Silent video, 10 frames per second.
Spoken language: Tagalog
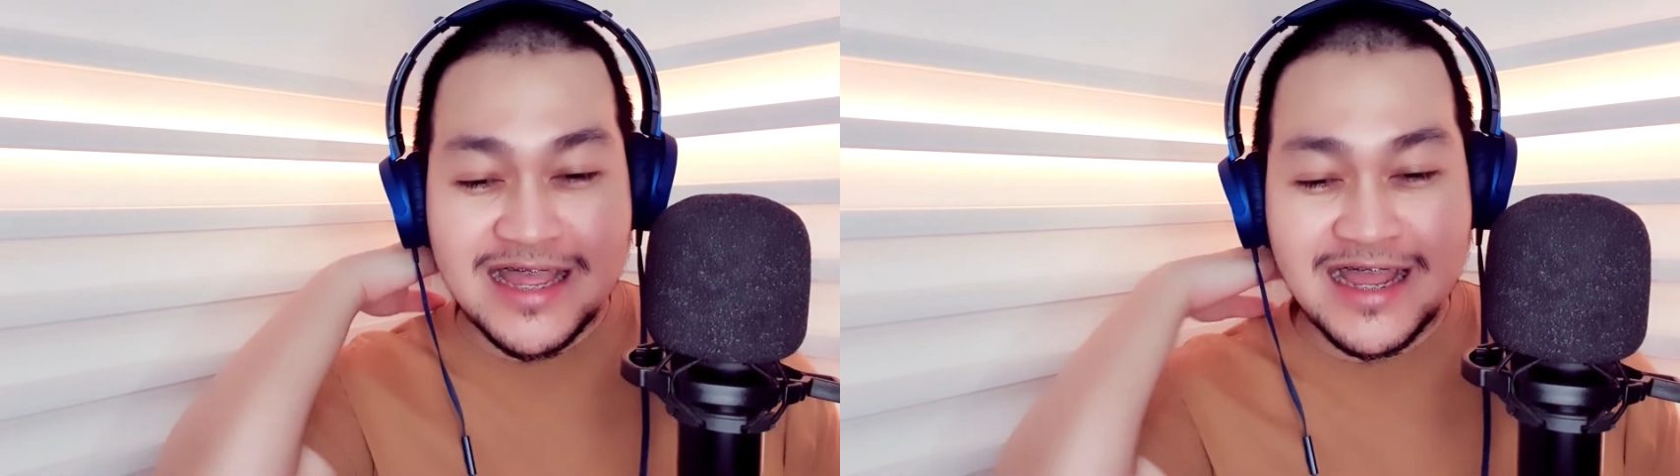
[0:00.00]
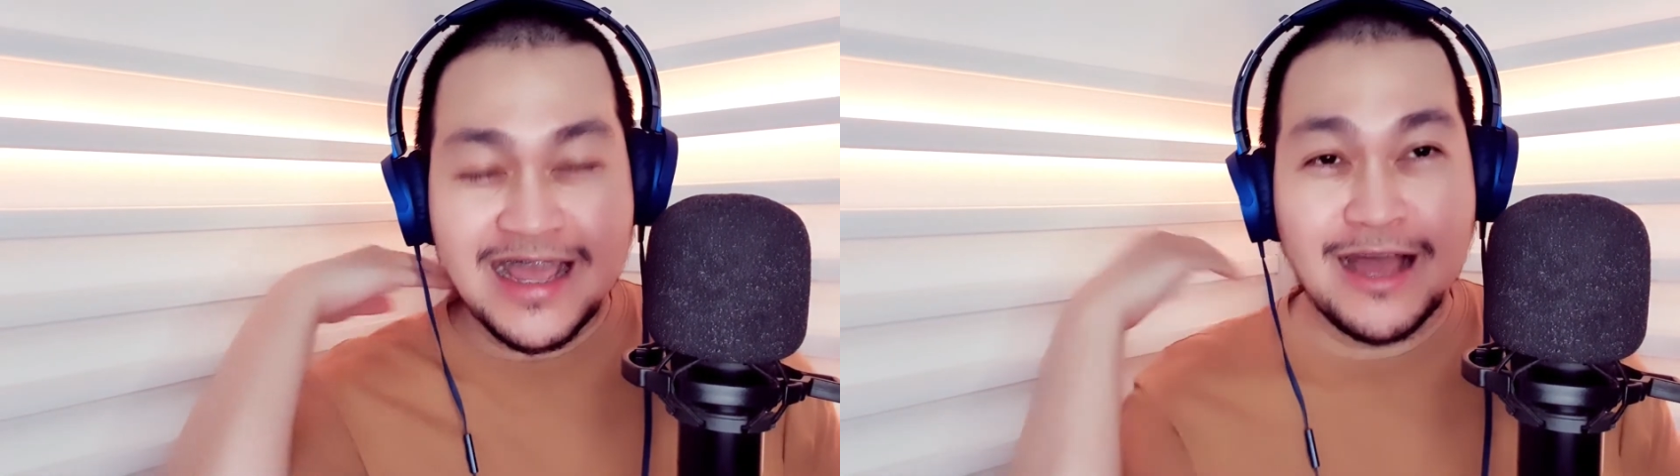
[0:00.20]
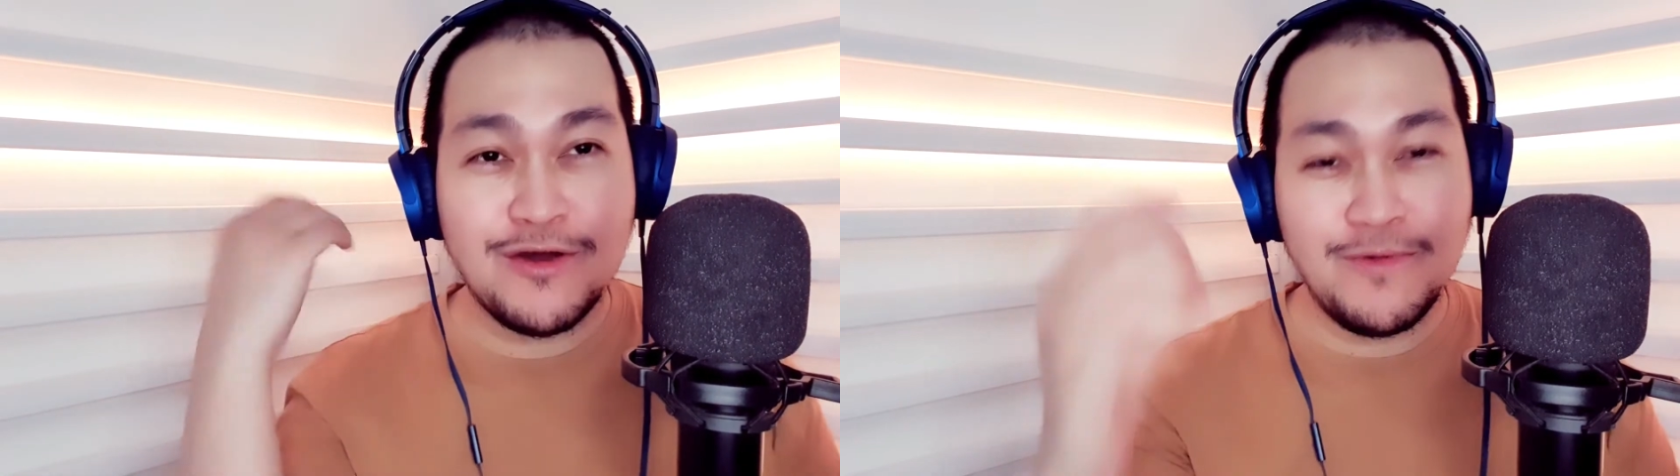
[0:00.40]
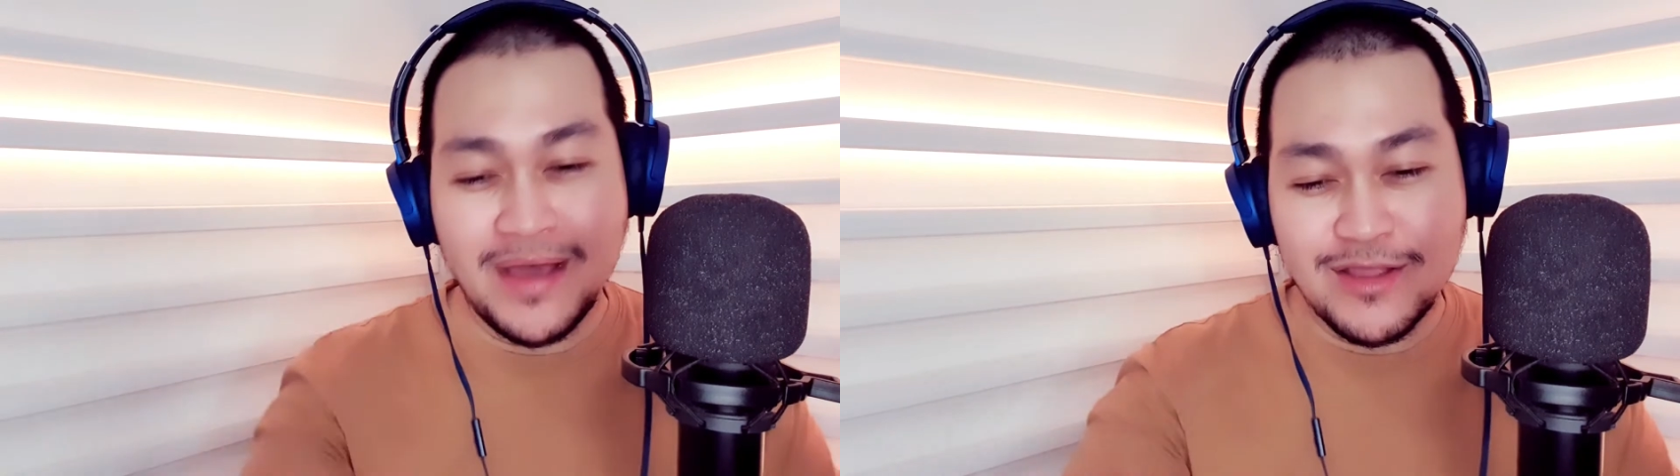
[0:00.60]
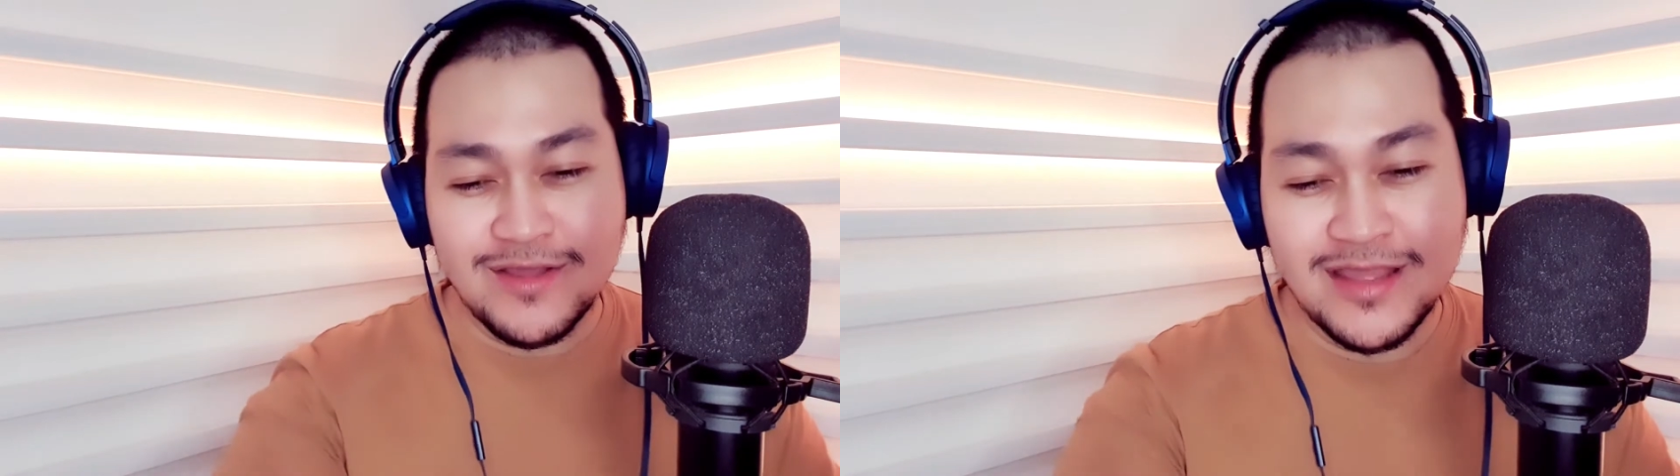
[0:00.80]
talaga ako.
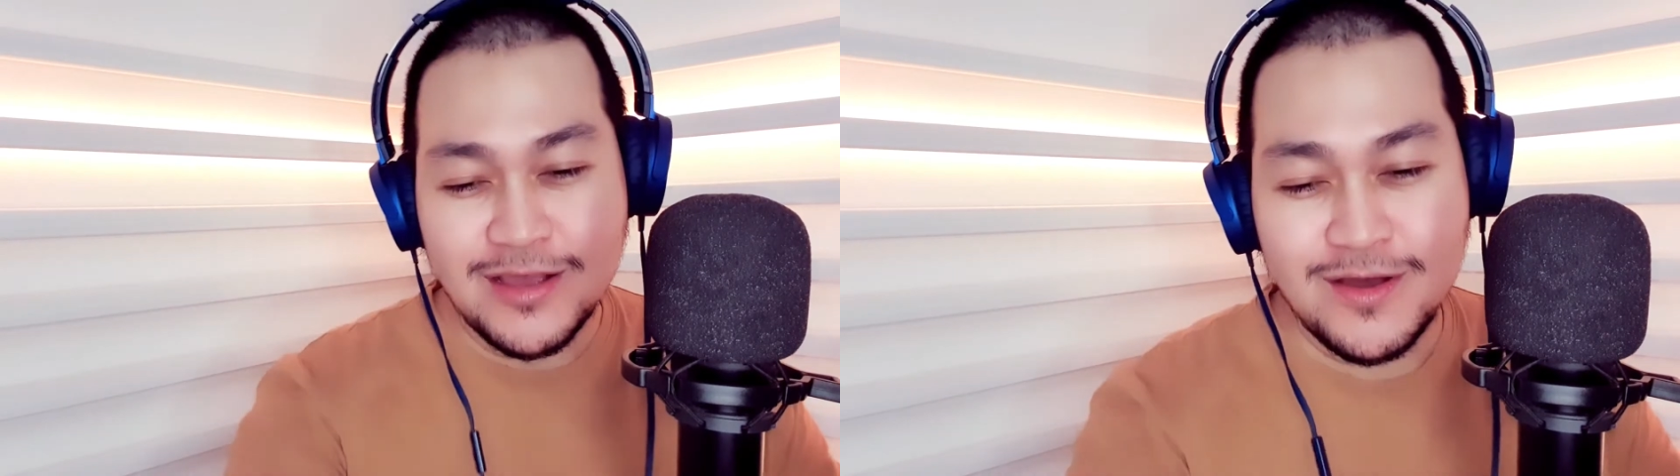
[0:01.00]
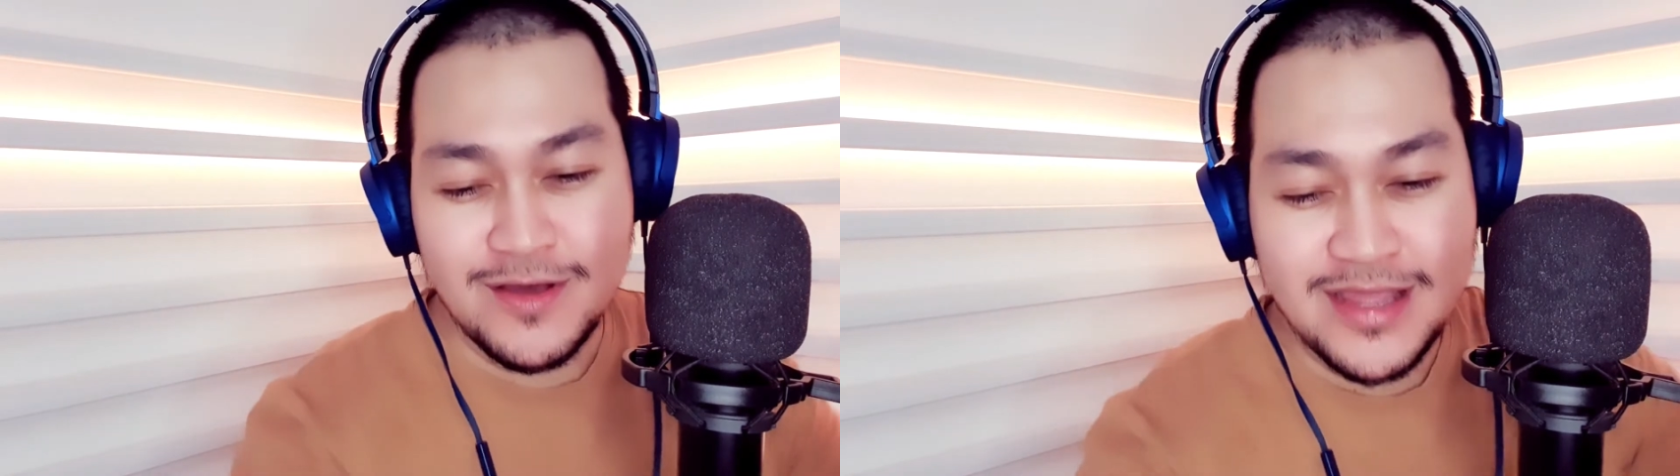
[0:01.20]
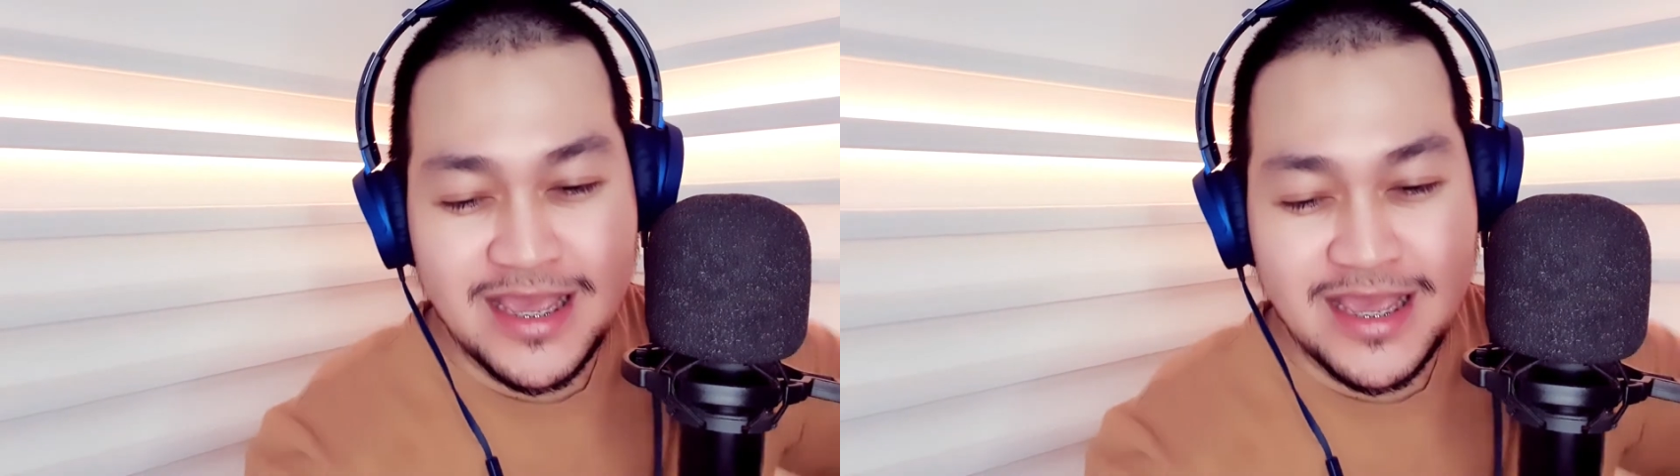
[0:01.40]
Paano na to?